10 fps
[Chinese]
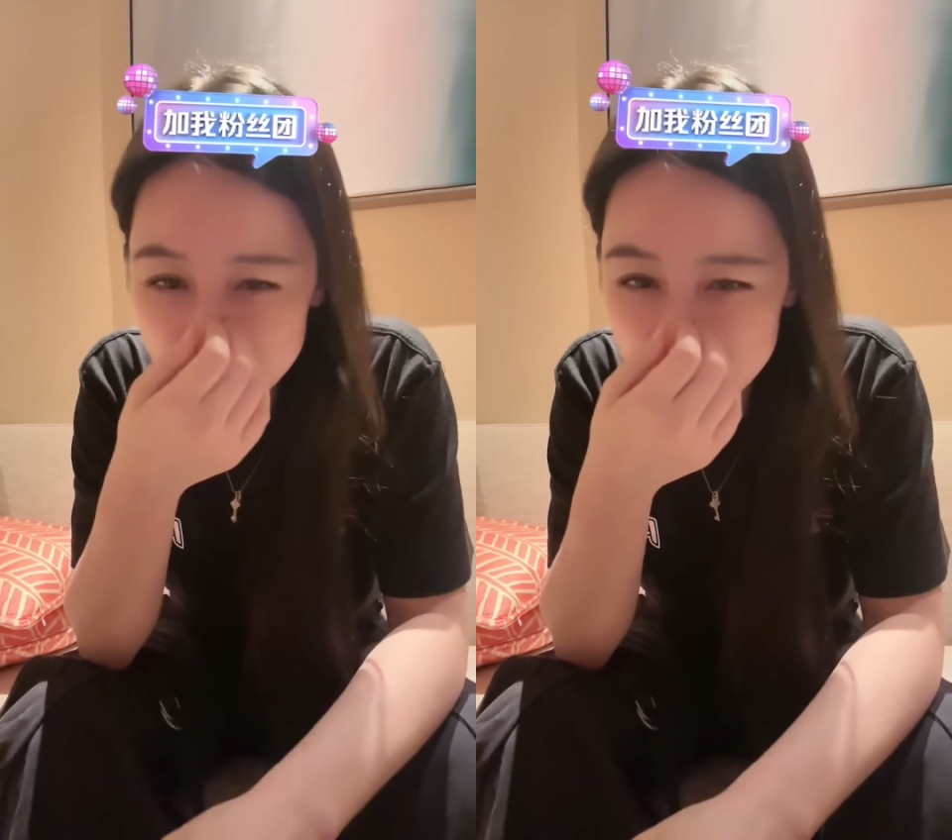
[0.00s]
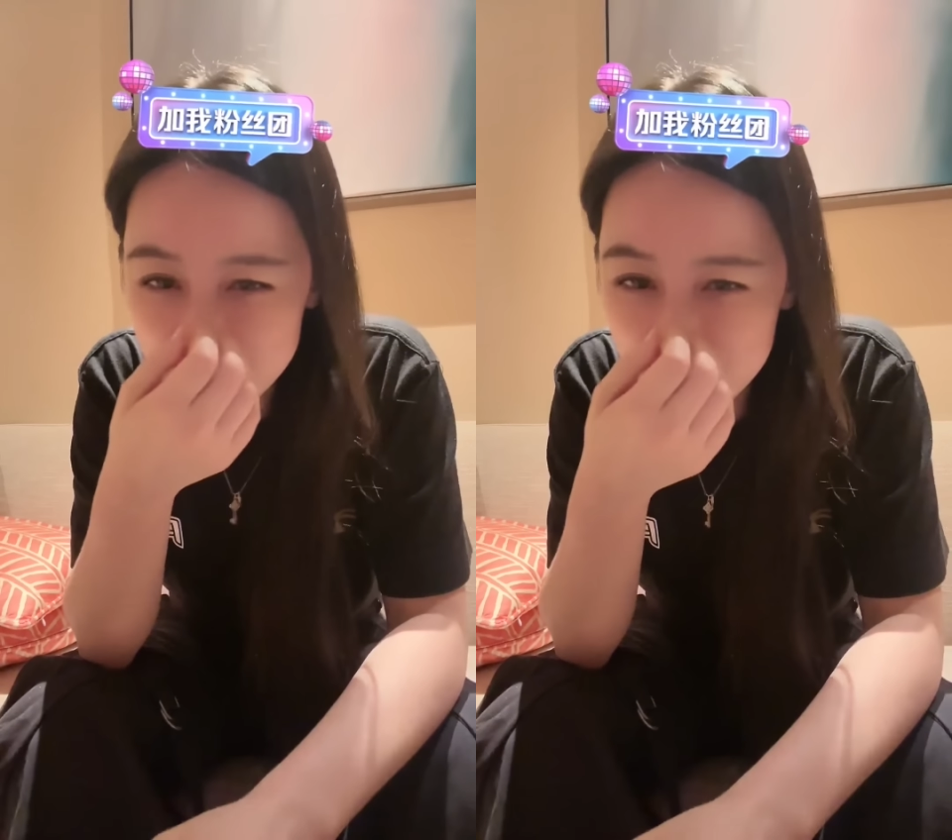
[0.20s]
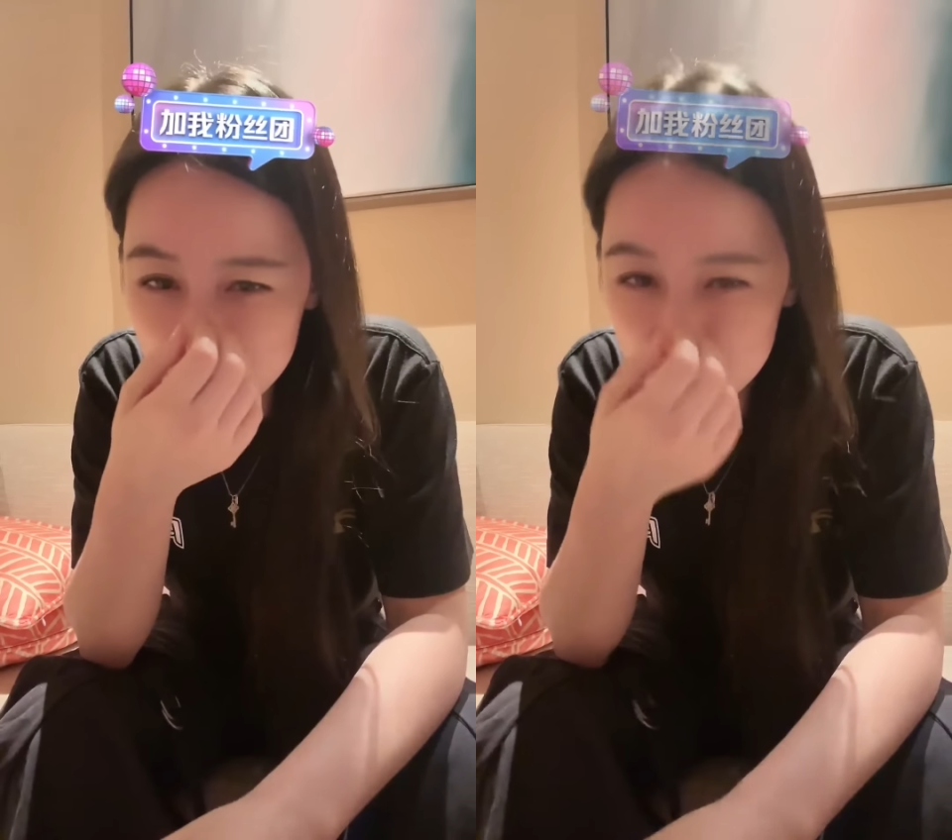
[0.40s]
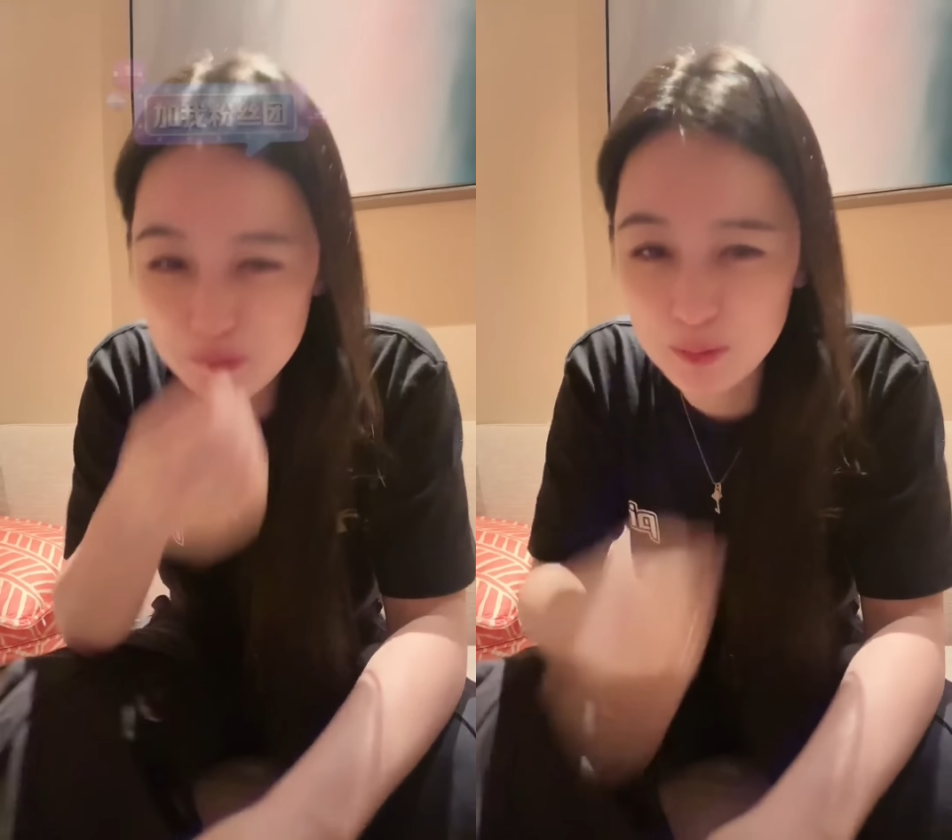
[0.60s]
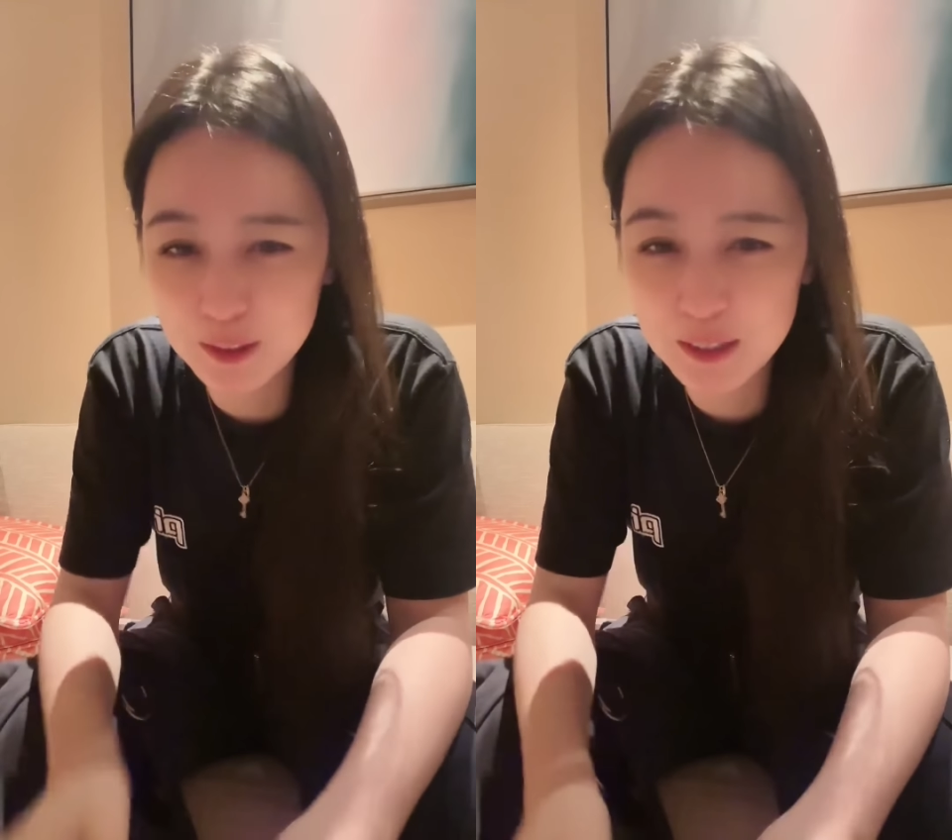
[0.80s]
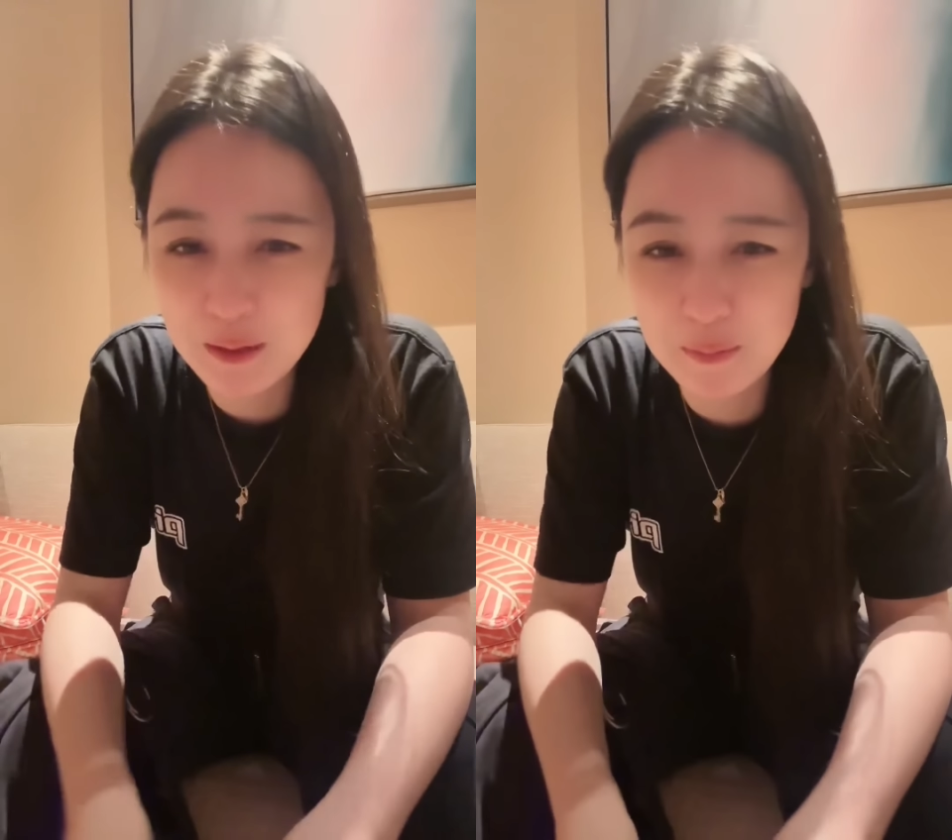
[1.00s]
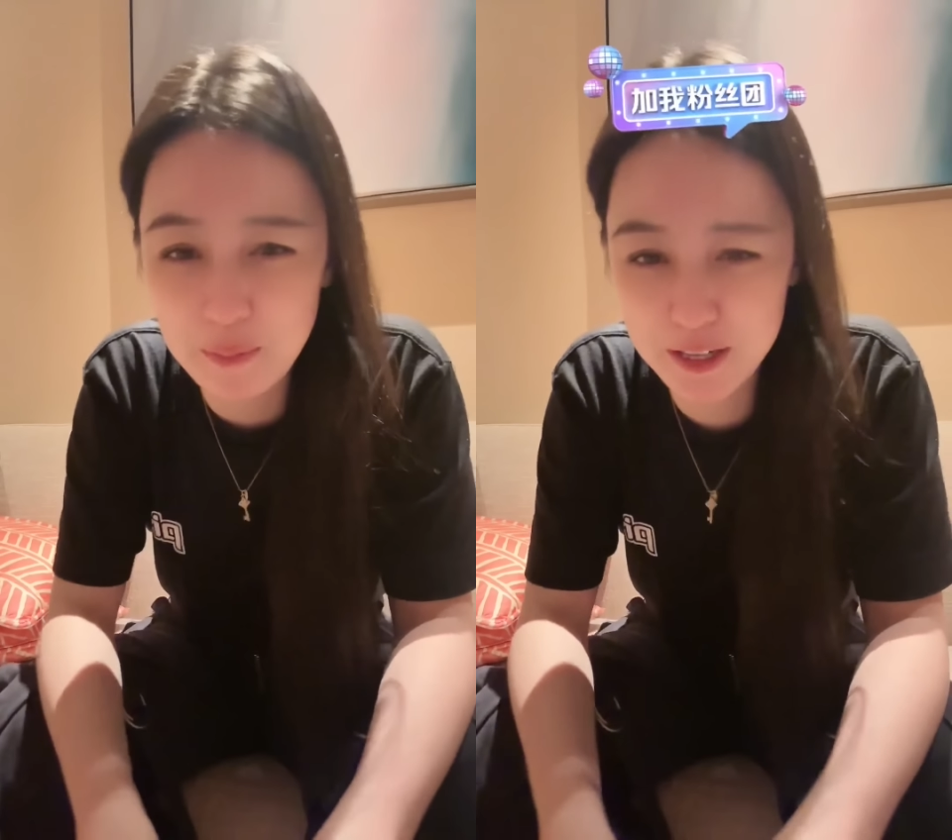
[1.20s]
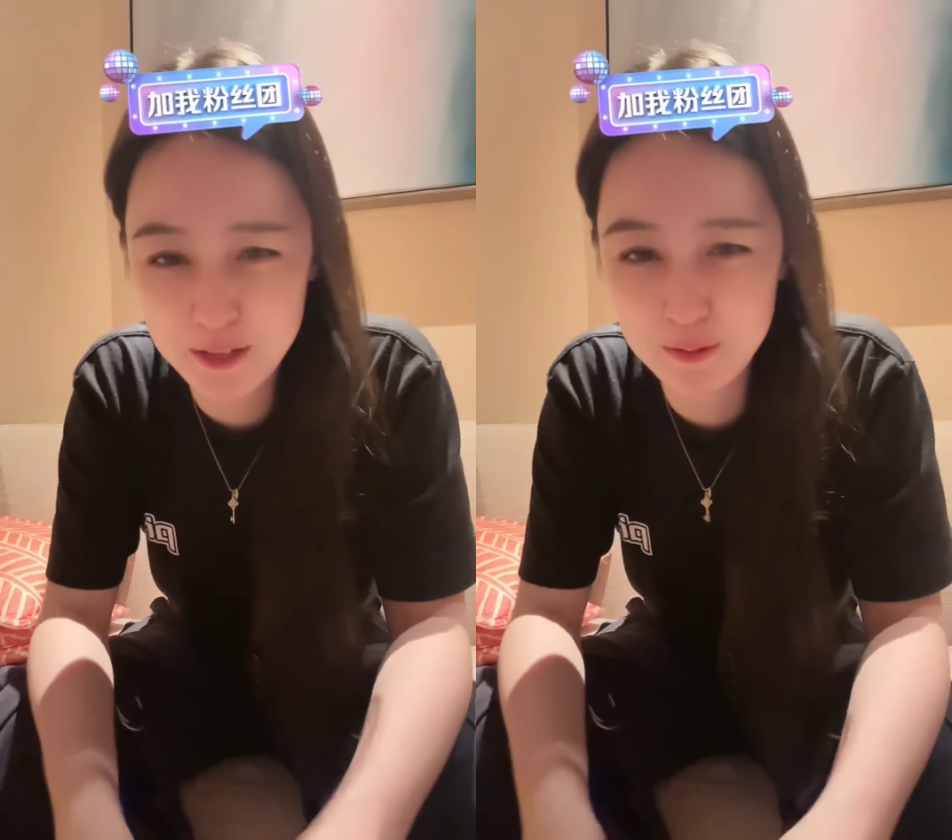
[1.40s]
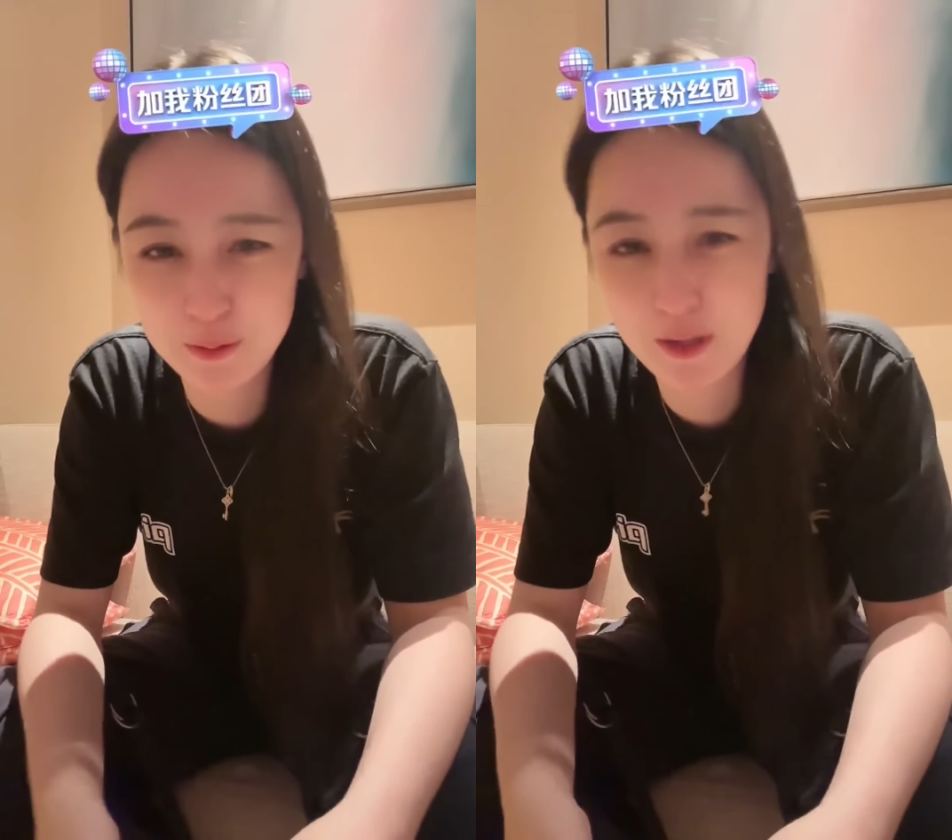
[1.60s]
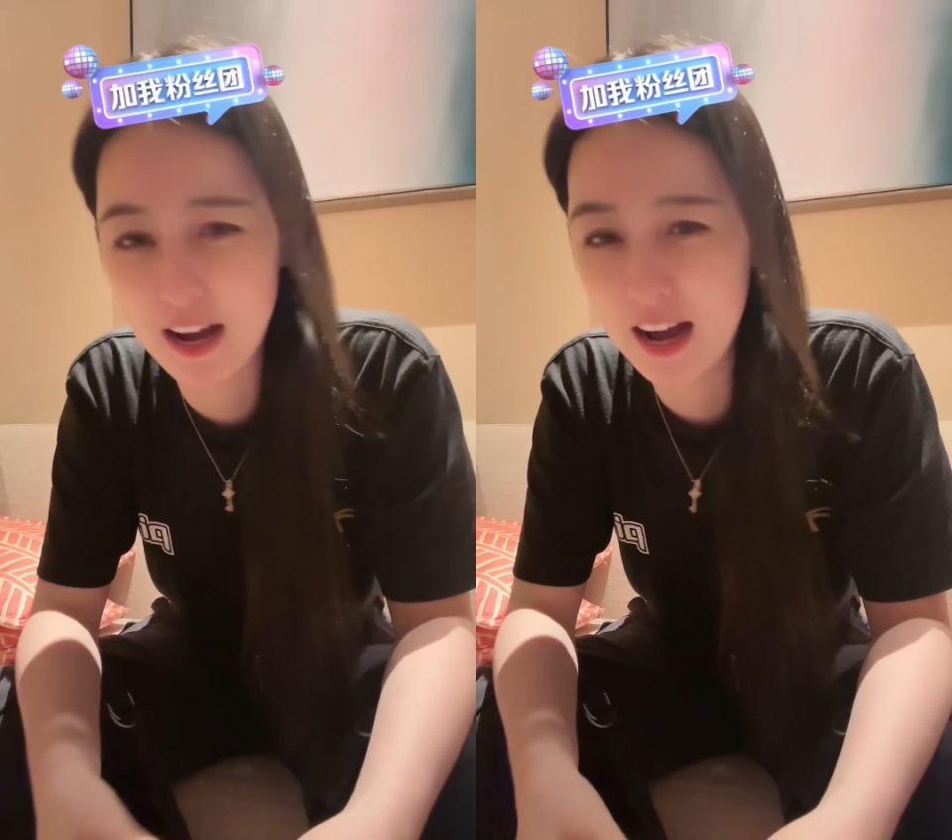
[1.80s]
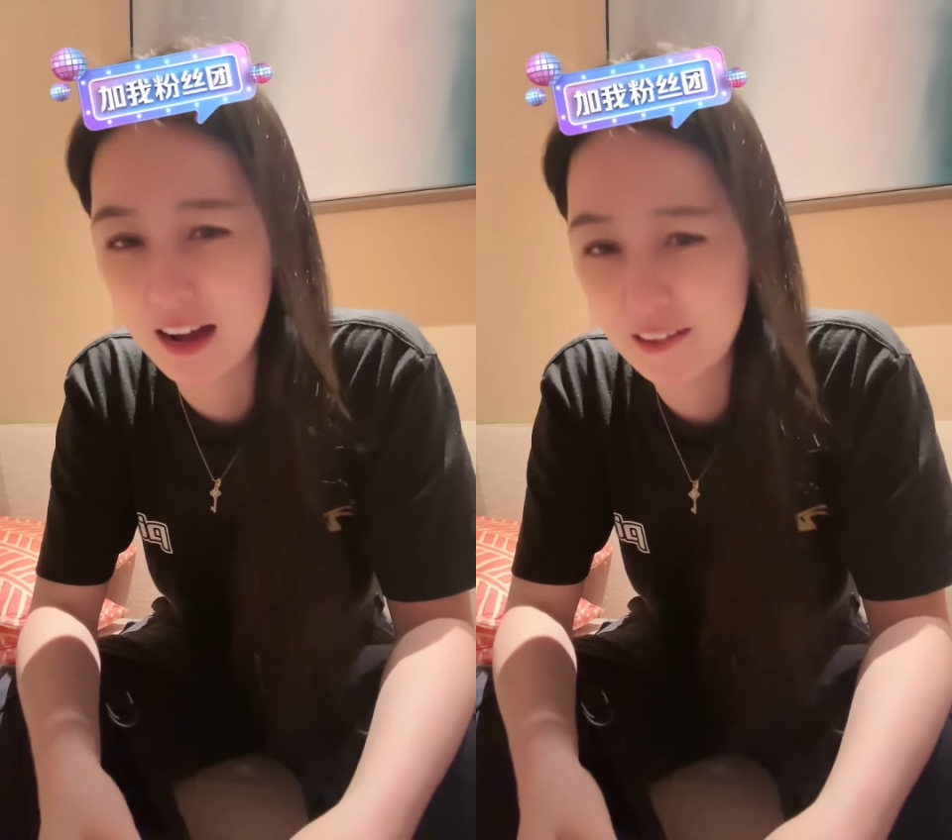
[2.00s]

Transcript: 这个礼物不是很配我。啊。